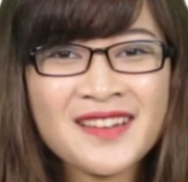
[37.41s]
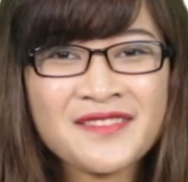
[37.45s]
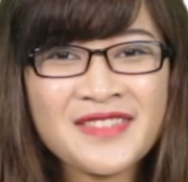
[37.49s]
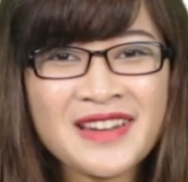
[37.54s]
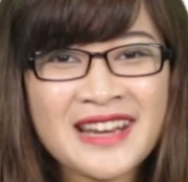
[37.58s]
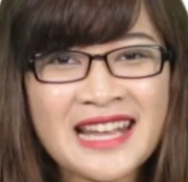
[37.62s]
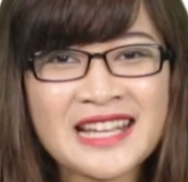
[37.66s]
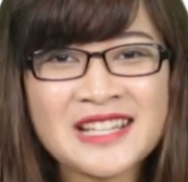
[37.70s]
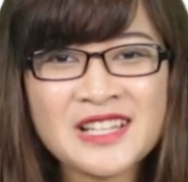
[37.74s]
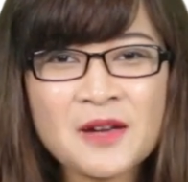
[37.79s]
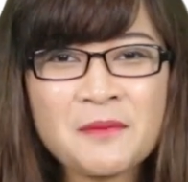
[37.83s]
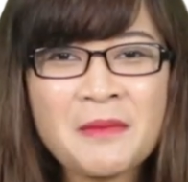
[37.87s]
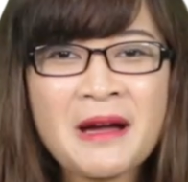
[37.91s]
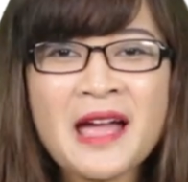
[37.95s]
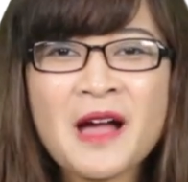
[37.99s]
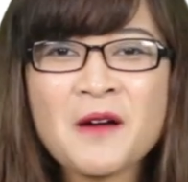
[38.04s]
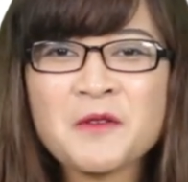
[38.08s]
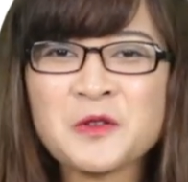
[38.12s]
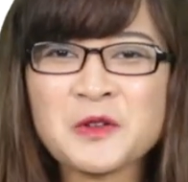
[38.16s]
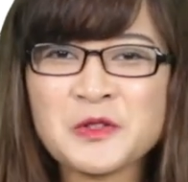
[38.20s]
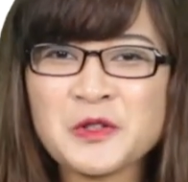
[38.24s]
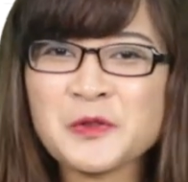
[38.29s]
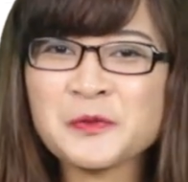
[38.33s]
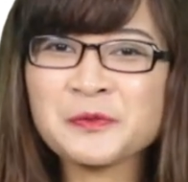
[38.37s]
Và để cho bài
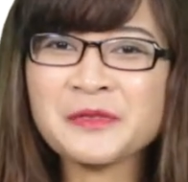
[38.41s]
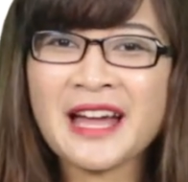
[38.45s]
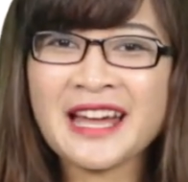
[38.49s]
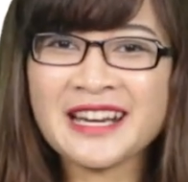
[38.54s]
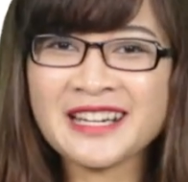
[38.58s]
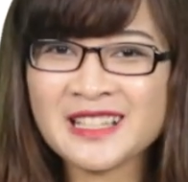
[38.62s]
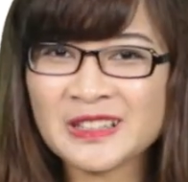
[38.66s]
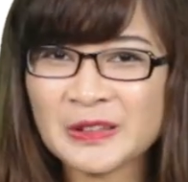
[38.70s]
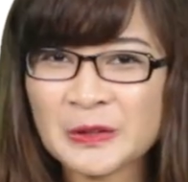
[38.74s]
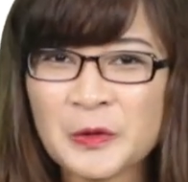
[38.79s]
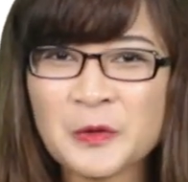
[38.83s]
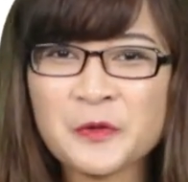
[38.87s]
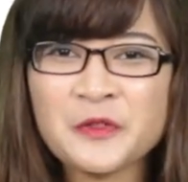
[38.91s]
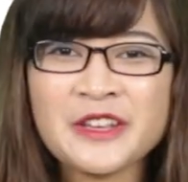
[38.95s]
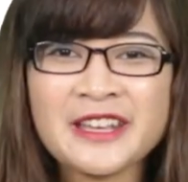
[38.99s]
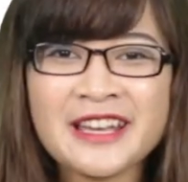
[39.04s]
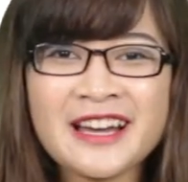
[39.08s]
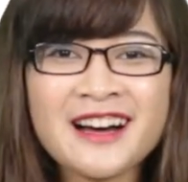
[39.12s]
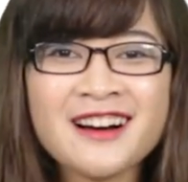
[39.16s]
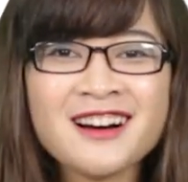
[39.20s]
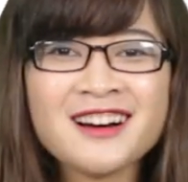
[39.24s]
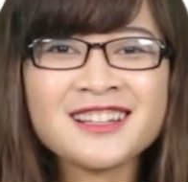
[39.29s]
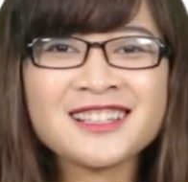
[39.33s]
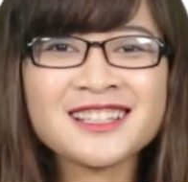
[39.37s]
học của chúng ta được thú vị
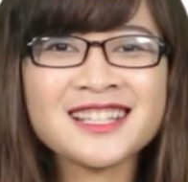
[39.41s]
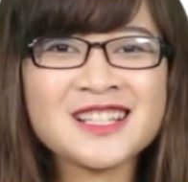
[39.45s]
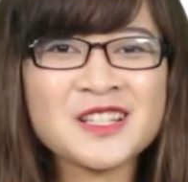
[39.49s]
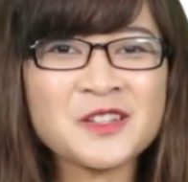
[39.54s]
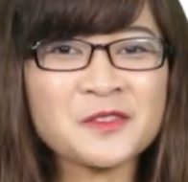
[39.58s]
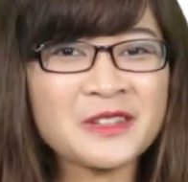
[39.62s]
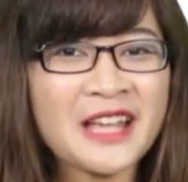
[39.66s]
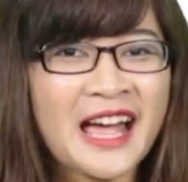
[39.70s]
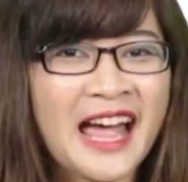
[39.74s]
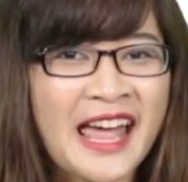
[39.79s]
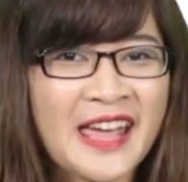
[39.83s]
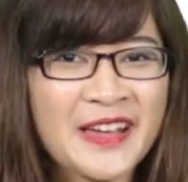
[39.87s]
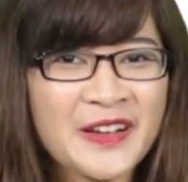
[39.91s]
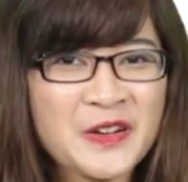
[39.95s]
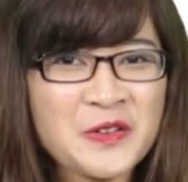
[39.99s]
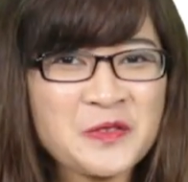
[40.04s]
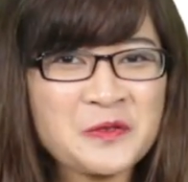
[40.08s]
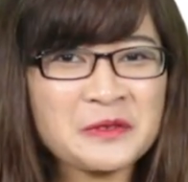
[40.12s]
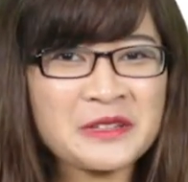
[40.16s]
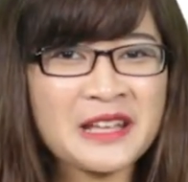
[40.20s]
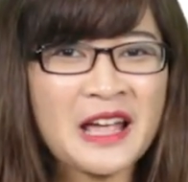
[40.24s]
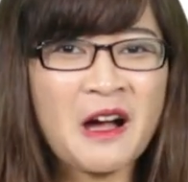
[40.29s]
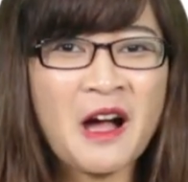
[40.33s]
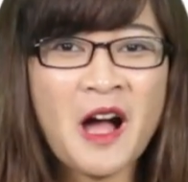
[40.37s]
hơn thì chúng ta hãy
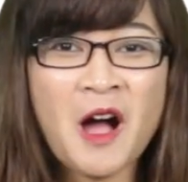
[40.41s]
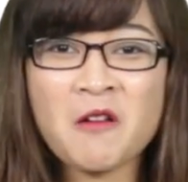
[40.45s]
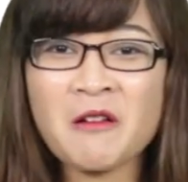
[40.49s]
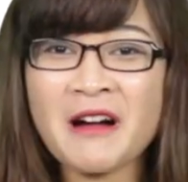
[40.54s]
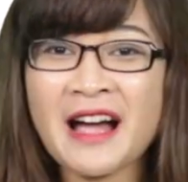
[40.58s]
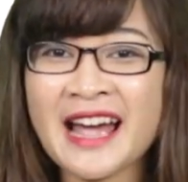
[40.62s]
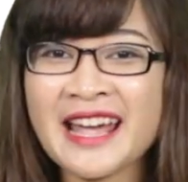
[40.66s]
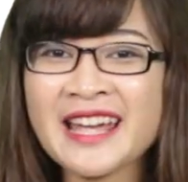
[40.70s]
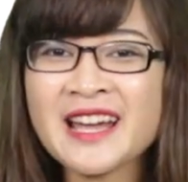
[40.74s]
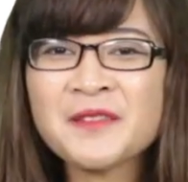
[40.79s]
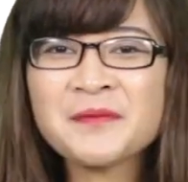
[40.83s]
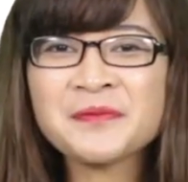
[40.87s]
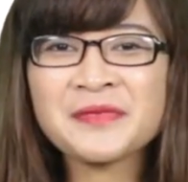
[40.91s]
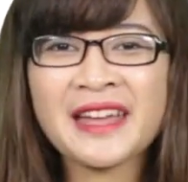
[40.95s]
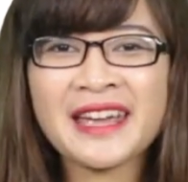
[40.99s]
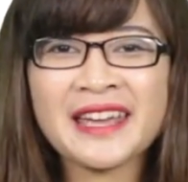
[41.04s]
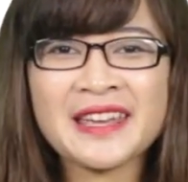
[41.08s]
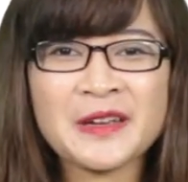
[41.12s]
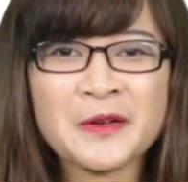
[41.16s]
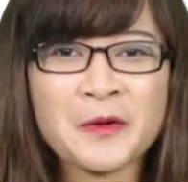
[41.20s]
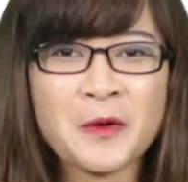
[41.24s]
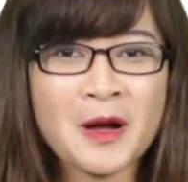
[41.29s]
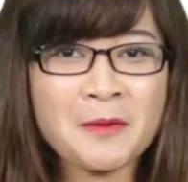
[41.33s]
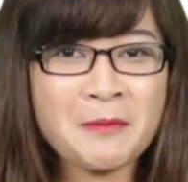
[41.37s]
cùng nhau học hai âm
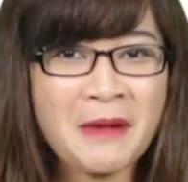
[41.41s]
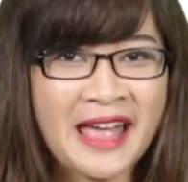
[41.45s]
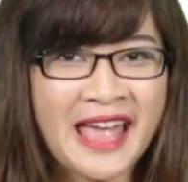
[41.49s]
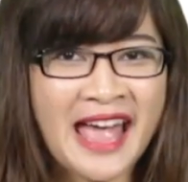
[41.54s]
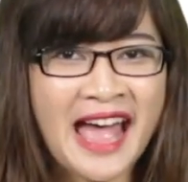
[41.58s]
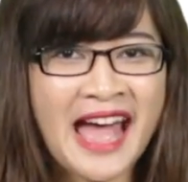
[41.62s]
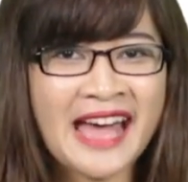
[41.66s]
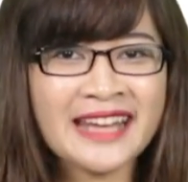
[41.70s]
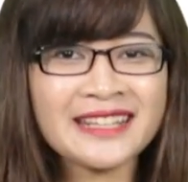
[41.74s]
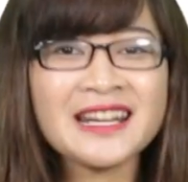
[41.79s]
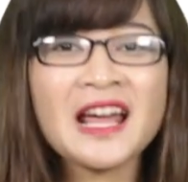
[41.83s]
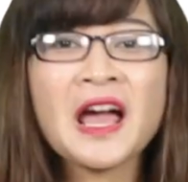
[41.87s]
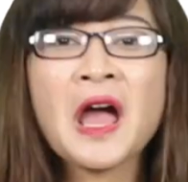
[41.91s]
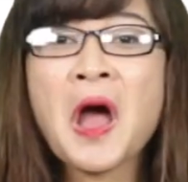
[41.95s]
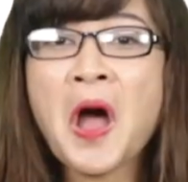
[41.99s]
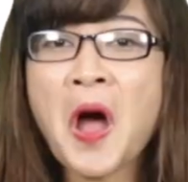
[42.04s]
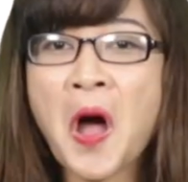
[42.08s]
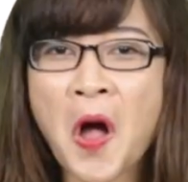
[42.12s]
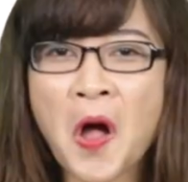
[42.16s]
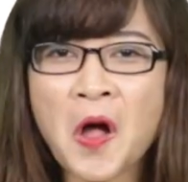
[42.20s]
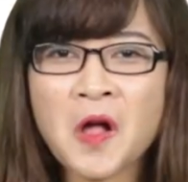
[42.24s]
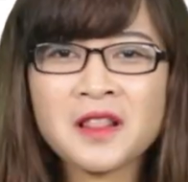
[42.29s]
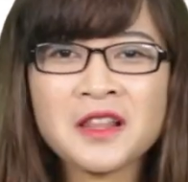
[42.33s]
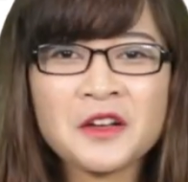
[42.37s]
này qua bài hát
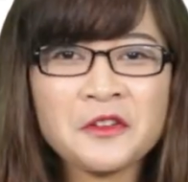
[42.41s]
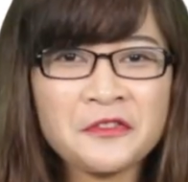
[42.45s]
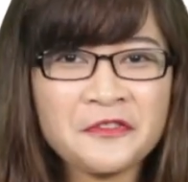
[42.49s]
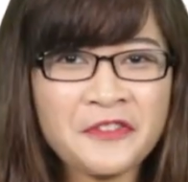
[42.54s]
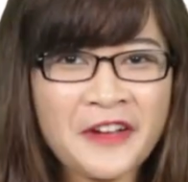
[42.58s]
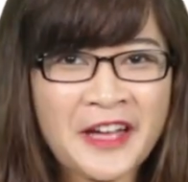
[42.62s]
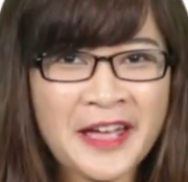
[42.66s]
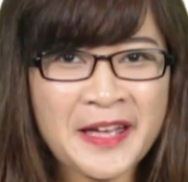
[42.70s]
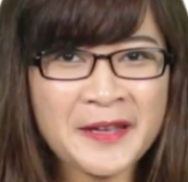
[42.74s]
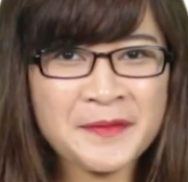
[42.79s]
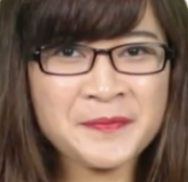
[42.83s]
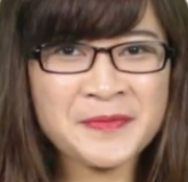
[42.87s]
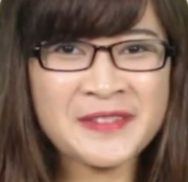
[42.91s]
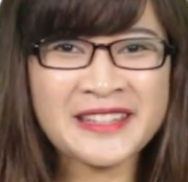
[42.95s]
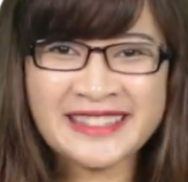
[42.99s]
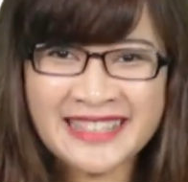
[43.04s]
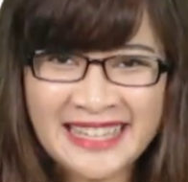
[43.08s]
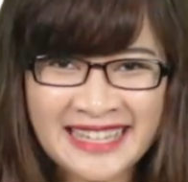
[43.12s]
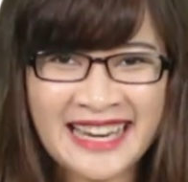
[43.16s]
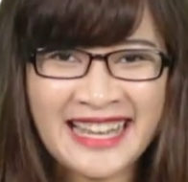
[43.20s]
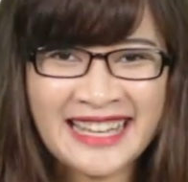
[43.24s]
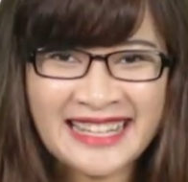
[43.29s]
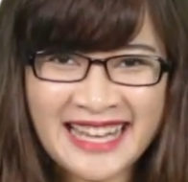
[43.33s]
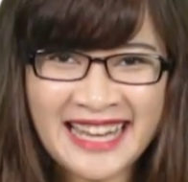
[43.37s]
Hall of Fame như
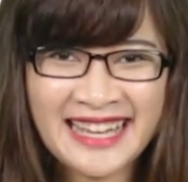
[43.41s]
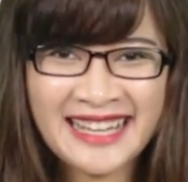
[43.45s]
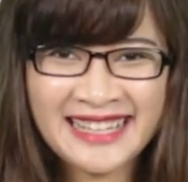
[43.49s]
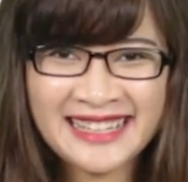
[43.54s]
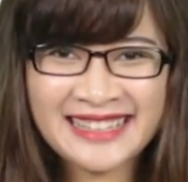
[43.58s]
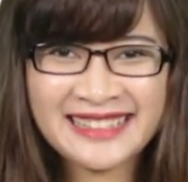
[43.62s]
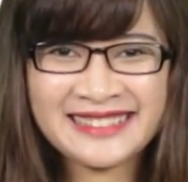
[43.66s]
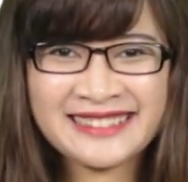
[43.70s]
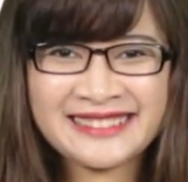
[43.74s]
từng lệ nhé.